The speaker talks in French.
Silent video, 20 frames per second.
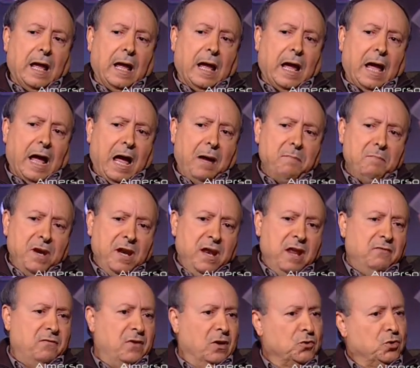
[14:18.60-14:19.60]
à
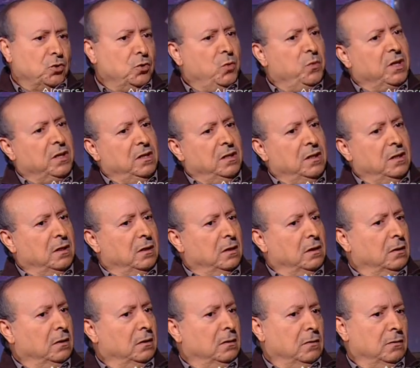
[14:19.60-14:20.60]
amener vers celui
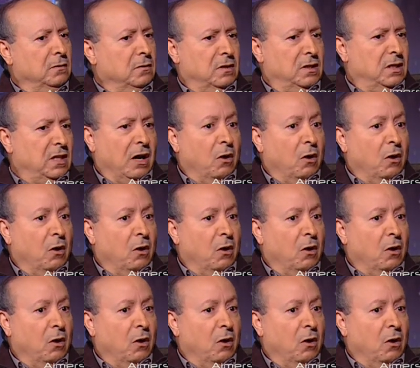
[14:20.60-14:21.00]
qui,